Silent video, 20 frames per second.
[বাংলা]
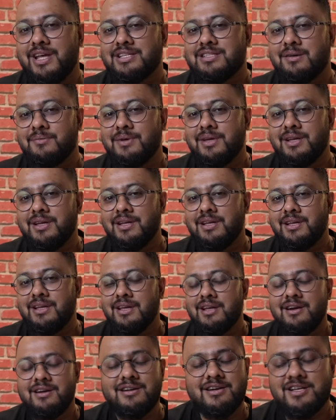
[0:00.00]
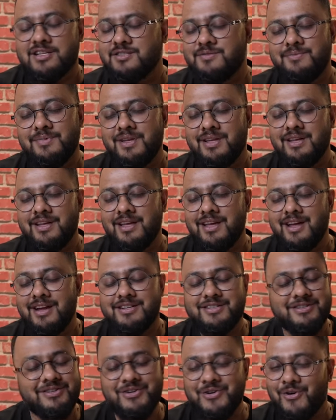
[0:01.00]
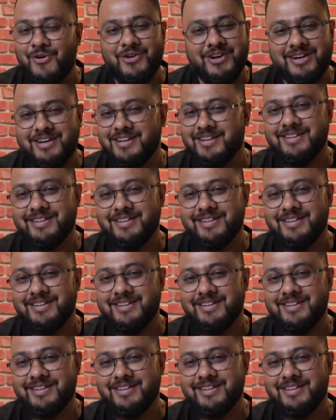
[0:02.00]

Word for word: নিয়ে যাবে ট্রাস্ট মি ইটস নট